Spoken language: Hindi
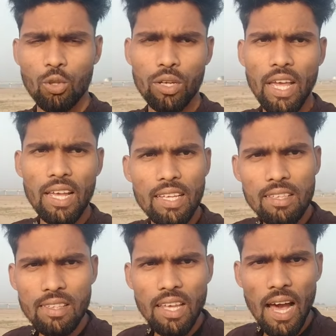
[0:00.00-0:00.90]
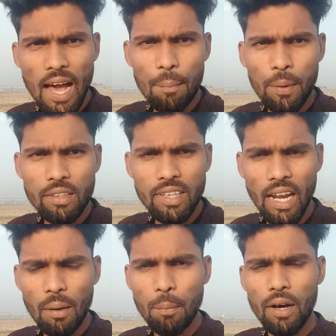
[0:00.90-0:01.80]
तो क्या इससे आपके
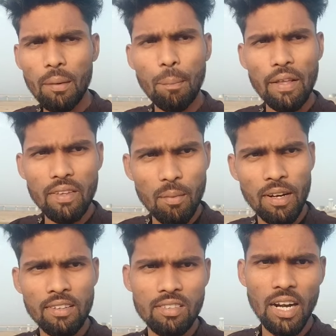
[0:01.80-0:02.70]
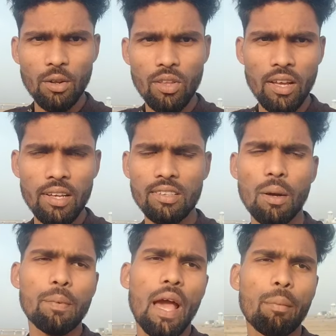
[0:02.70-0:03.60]
चैनल पर पैसे बनने स्टार्ट हो जाएंगे
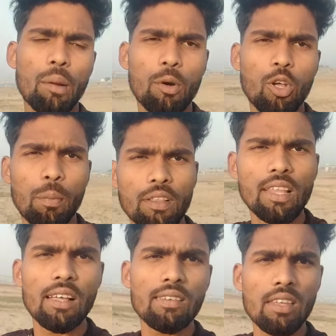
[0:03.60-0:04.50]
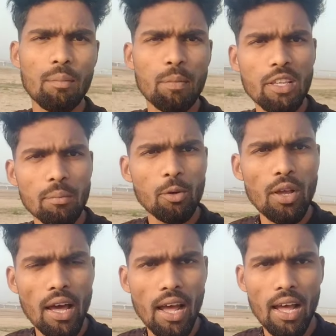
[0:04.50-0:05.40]
जबकि आपके वीडियो पर 10 से 20
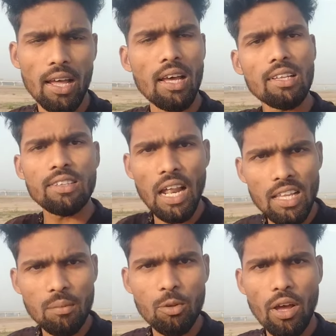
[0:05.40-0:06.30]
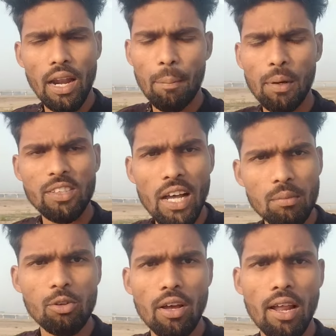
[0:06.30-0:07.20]
व्यूज आ रहा है 40 व्यूज आ रहा है
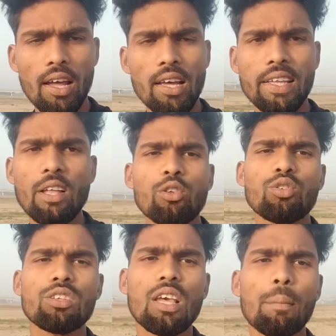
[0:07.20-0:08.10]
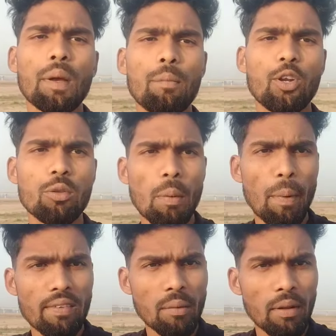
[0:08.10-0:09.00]
पचास व्यूज आ रहा है क्या दोस्तों इससे आपके वीडियोज़ पर
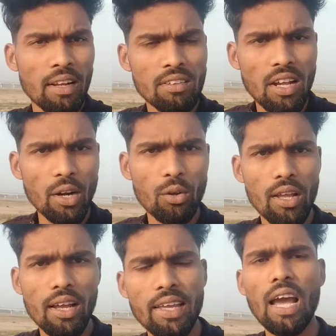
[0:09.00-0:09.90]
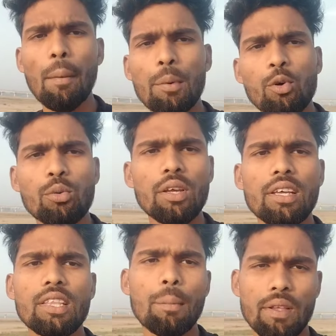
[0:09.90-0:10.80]
पैसे बनना स्टार्ट हो जाएंगे क्या आप यूट्यूब से
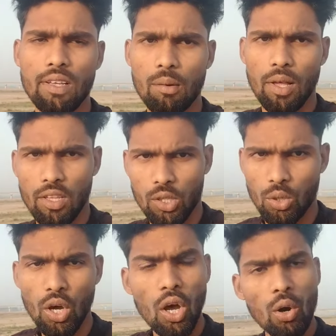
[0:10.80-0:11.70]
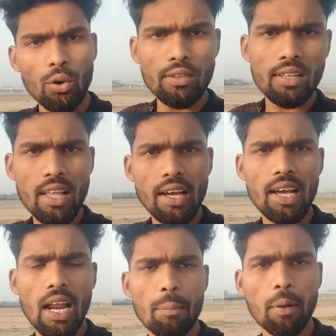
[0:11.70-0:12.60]
कितने पैसे कमा सकते हो हो सकता है कि
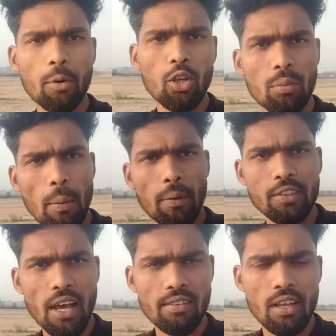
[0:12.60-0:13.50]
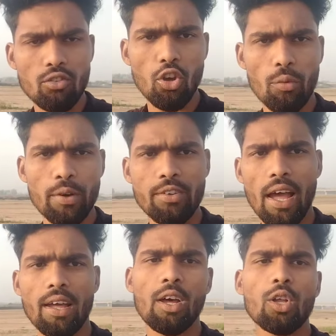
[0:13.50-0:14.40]
अगर आपके वीडियोज़ पर पचास या सौ व्यूज
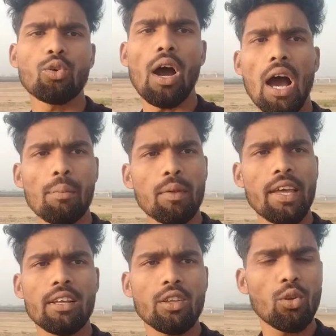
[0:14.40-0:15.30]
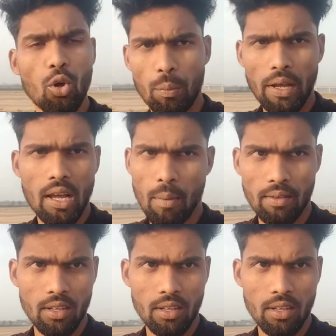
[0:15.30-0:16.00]
आए तो आप एक से दो रुपये कमा